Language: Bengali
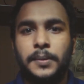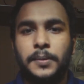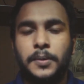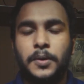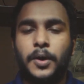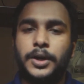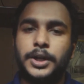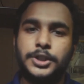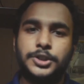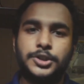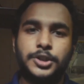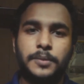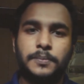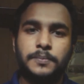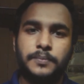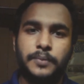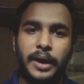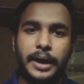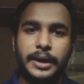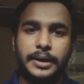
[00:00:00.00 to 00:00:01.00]
ঘরে সব
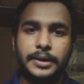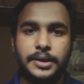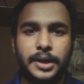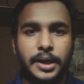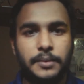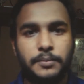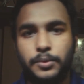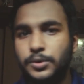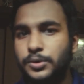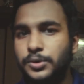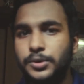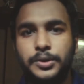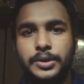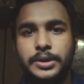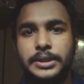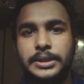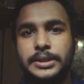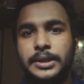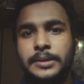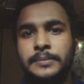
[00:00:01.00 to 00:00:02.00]
ফ্যান ট্যান বন্ধ করে
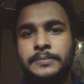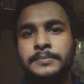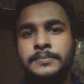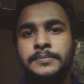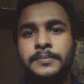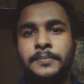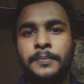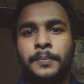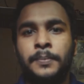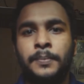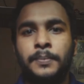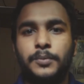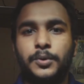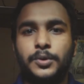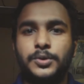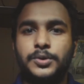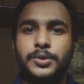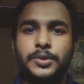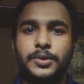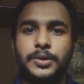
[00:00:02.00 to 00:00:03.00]
দিতাম
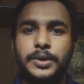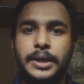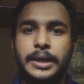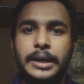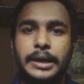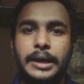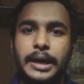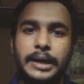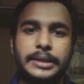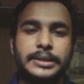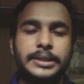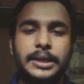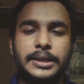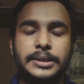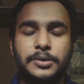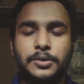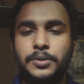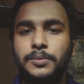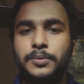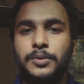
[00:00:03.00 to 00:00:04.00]
বন্ধ করে কাঁথা
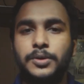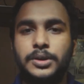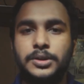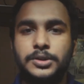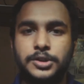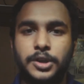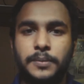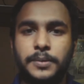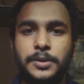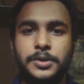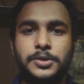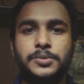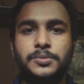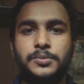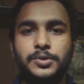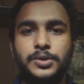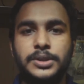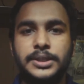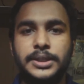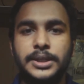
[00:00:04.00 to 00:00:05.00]
কম্বল সব কিছু
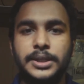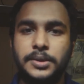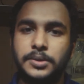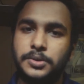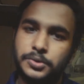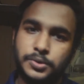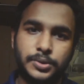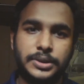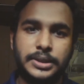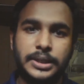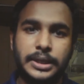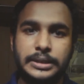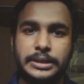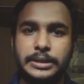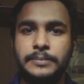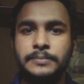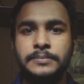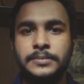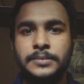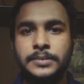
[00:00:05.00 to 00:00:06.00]
মুড়ি দিয়ে শুয়ে
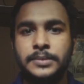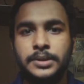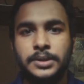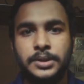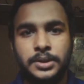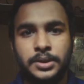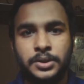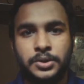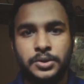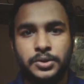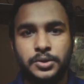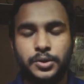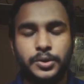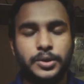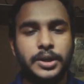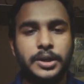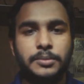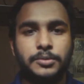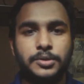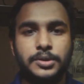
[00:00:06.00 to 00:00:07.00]
থাকতাম
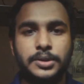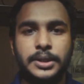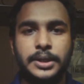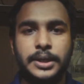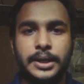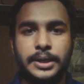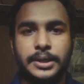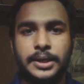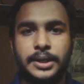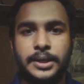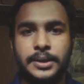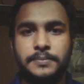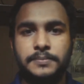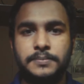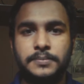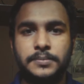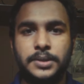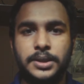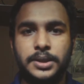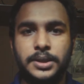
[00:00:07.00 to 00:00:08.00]
শরীরের মধ্যে একটা
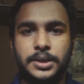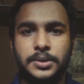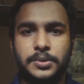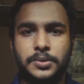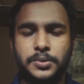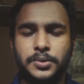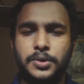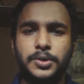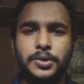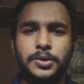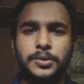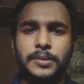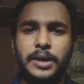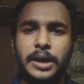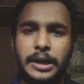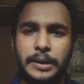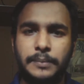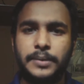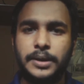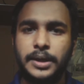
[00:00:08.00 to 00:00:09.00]
অন্যরকম
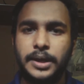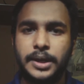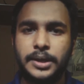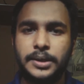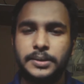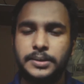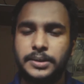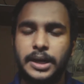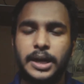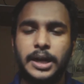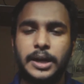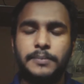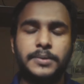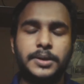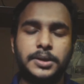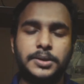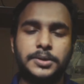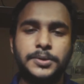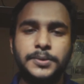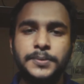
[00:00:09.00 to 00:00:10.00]
খারাপ লাগা খারাপ
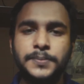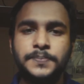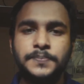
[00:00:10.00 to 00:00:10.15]
লাগতো